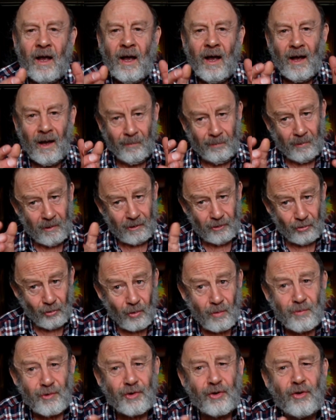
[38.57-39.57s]
А
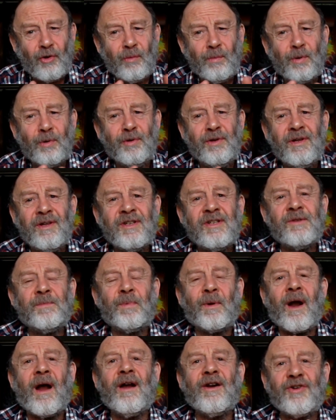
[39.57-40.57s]
потом что будет,
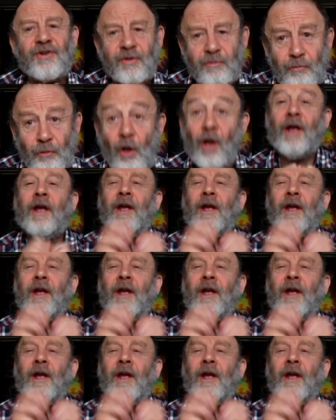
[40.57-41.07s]
спрашиваю.